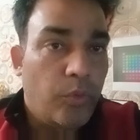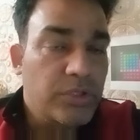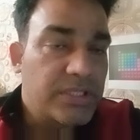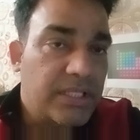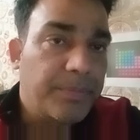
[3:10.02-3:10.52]

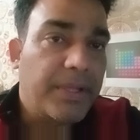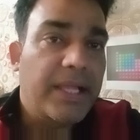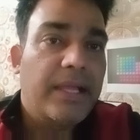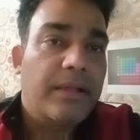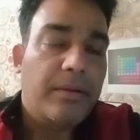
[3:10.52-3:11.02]
उन सब के
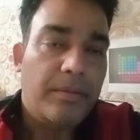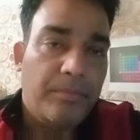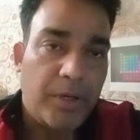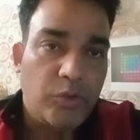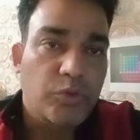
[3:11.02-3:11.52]

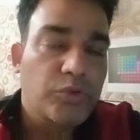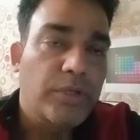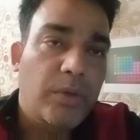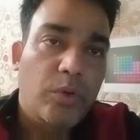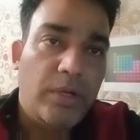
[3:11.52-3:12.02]
बावजूद जो
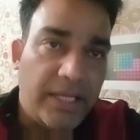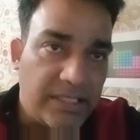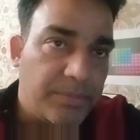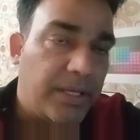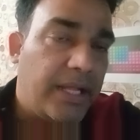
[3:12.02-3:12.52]
है वो
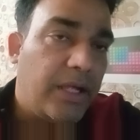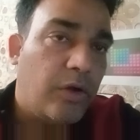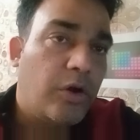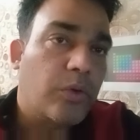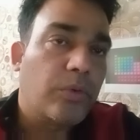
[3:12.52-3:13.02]
एलिजिबल हैं
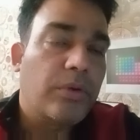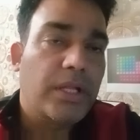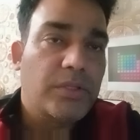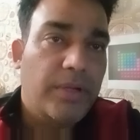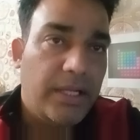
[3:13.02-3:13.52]
और
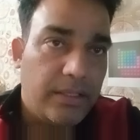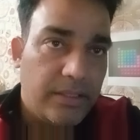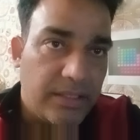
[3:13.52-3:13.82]
उन्होंने जो है